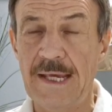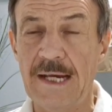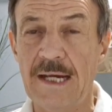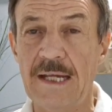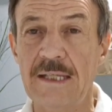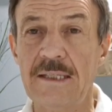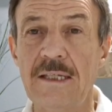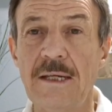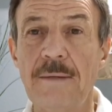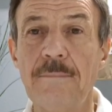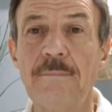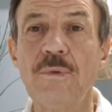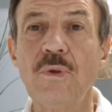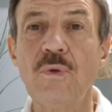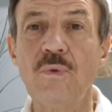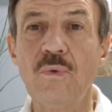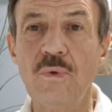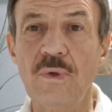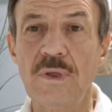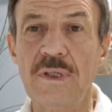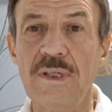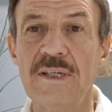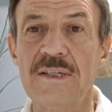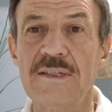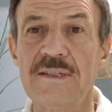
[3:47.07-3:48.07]
Хотя
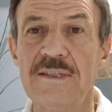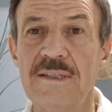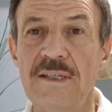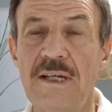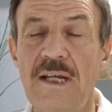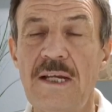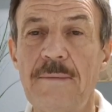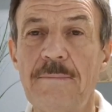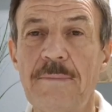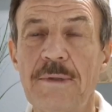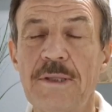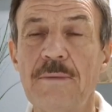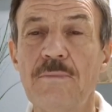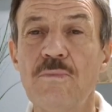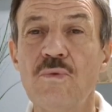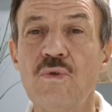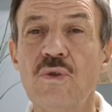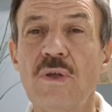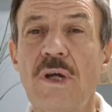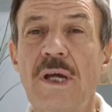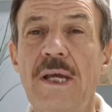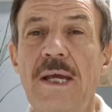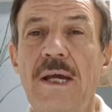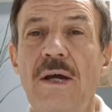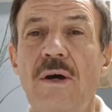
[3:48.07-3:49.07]
многие знали, потому
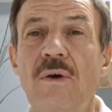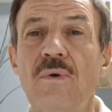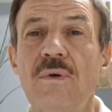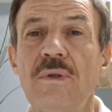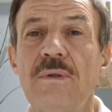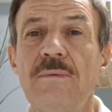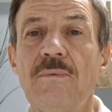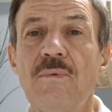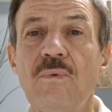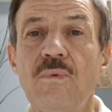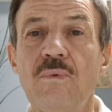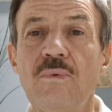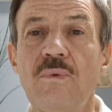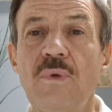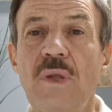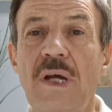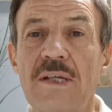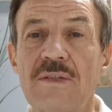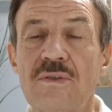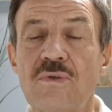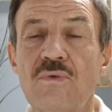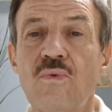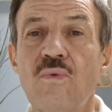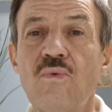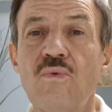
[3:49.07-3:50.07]
что у
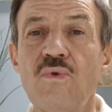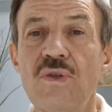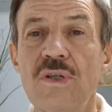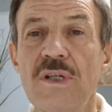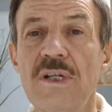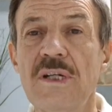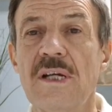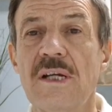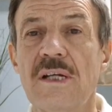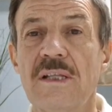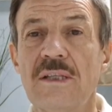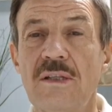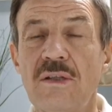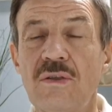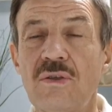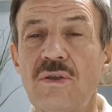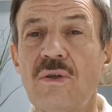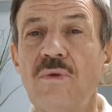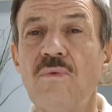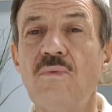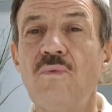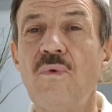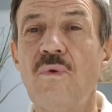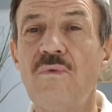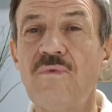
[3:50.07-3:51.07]
нас уже до
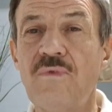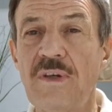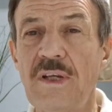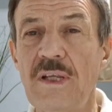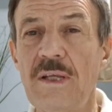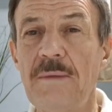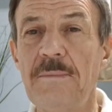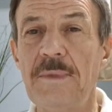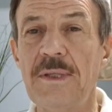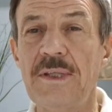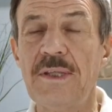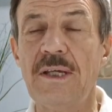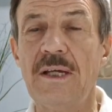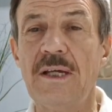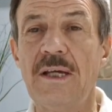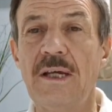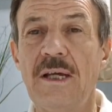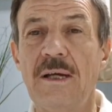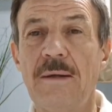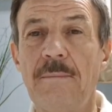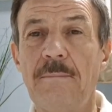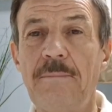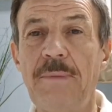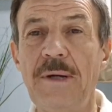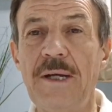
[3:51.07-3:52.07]
того времени
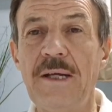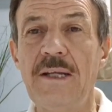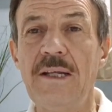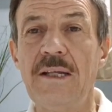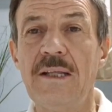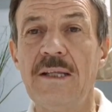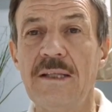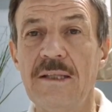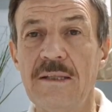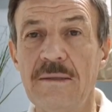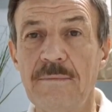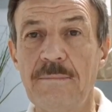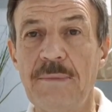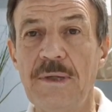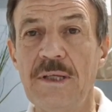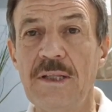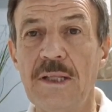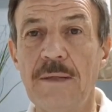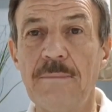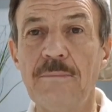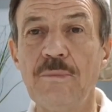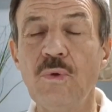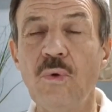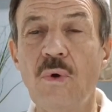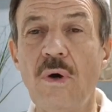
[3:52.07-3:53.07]
были,
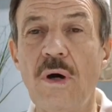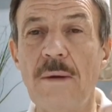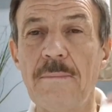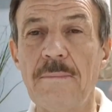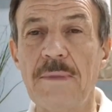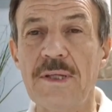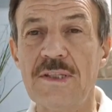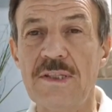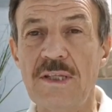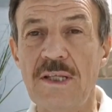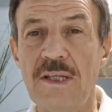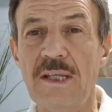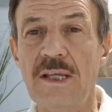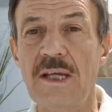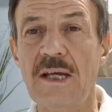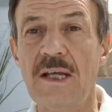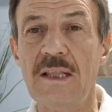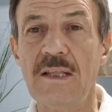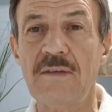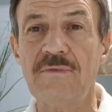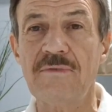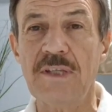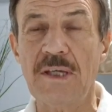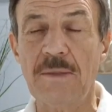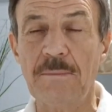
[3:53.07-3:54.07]
было много
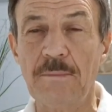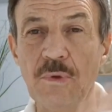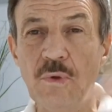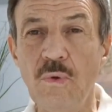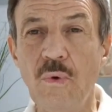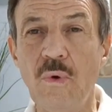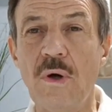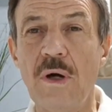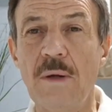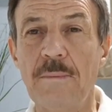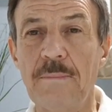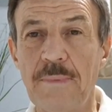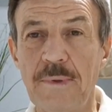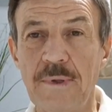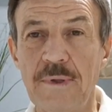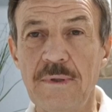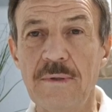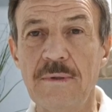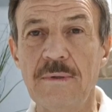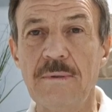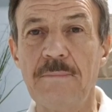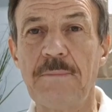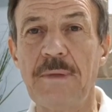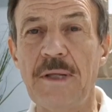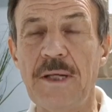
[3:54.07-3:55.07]
материалов, я много
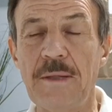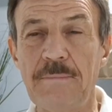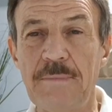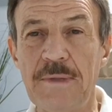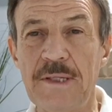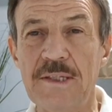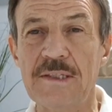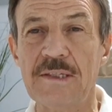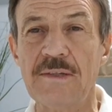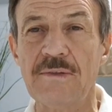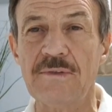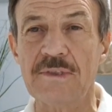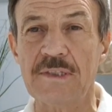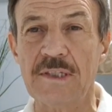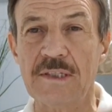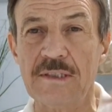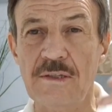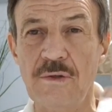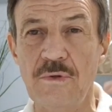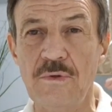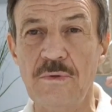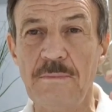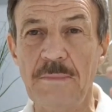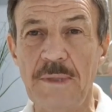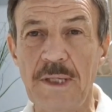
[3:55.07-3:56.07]
переписывался с
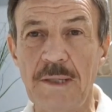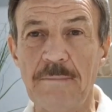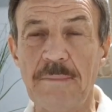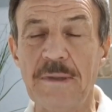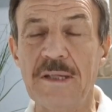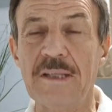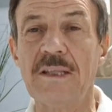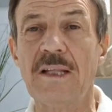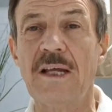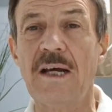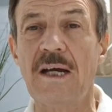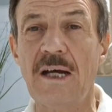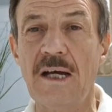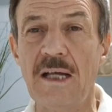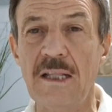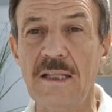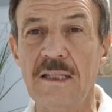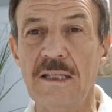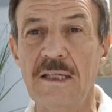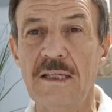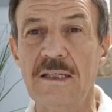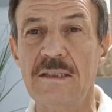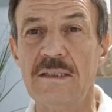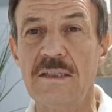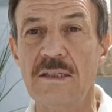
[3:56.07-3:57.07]
людьми и предлагал
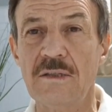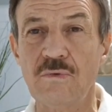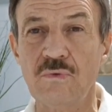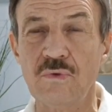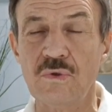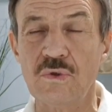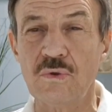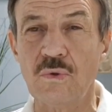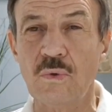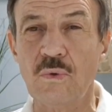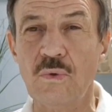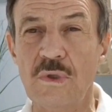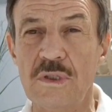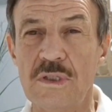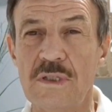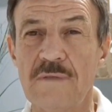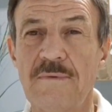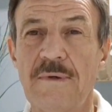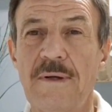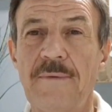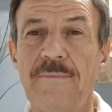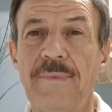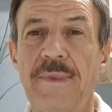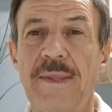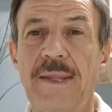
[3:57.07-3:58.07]
эти
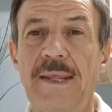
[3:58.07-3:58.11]
устройства.